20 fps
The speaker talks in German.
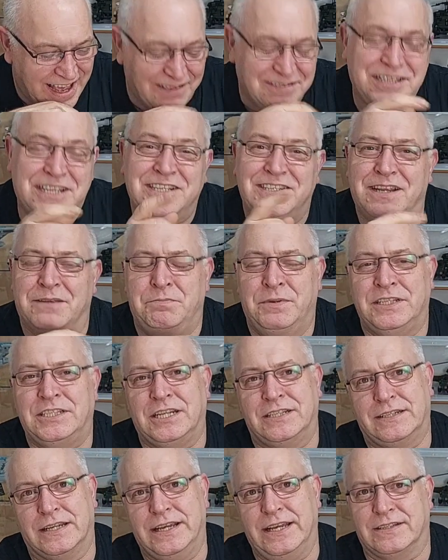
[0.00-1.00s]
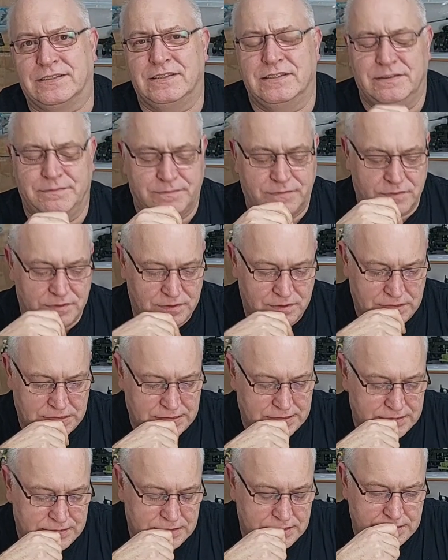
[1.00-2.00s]
habe ich gedacht, Mensch, Andreas,
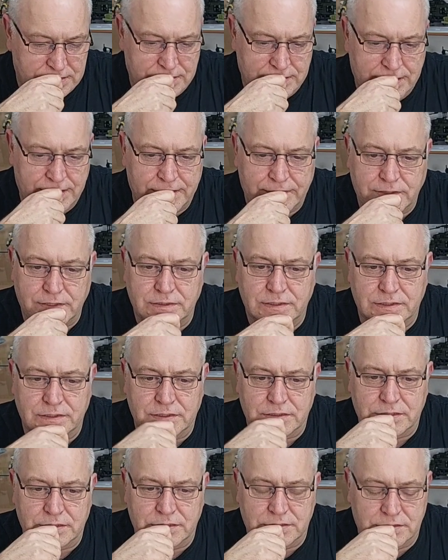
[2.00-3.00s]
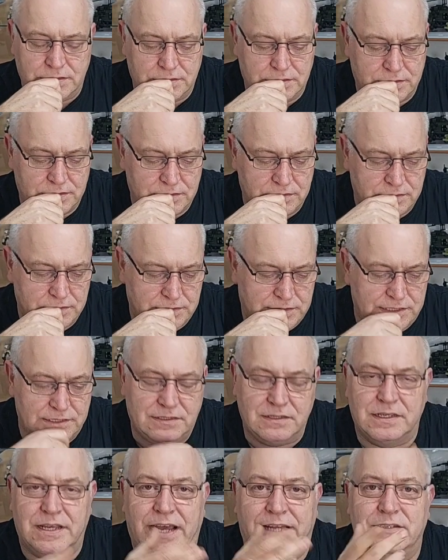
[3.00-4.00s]
ja, die
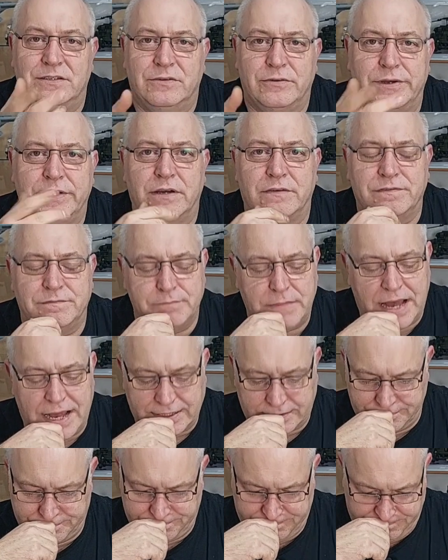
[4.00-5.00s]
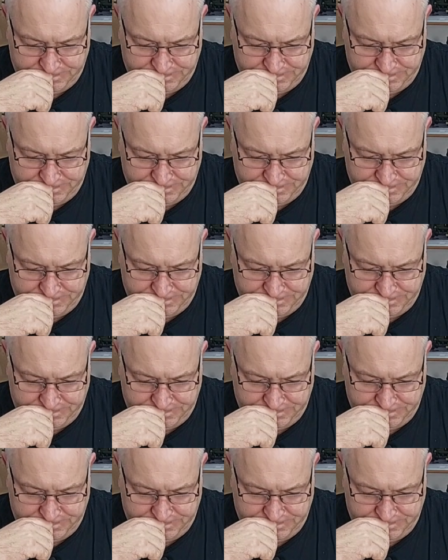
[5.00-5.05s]
sind gerade neu auf dem Markt.